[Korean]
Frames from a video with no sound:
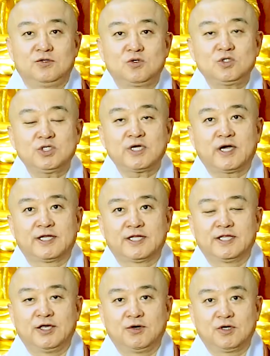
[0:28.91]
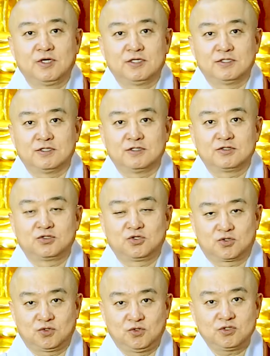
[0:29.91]
육식에 관한 내용은
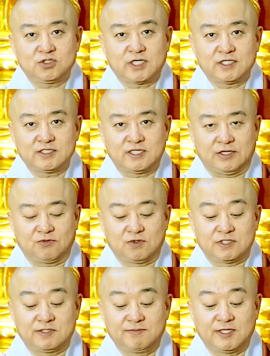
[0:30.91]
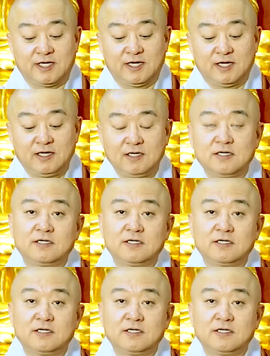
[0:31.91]
주로 율장에서 다루고 있습니다.